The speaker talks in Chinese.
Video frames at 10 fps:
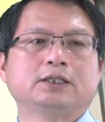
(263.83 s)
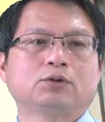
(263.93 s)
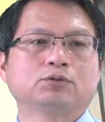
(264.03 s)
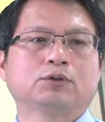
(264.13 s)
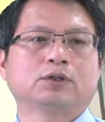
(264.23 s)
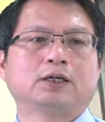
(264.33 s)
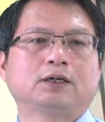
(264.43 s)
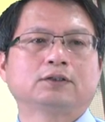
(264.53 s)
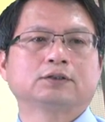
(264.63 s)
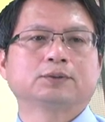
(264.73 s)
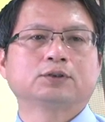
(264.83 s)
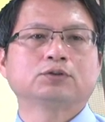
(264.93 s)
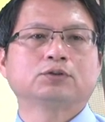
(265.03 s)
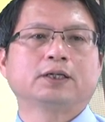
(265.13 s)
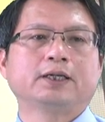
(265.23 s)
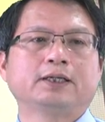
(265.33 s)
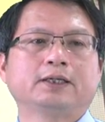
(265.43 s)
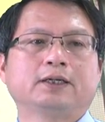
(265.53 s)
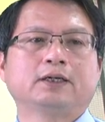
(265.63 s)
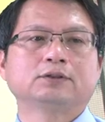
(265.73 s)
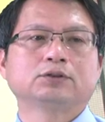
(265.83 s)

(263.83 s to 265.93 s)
动作了啊，什么动作呢啊？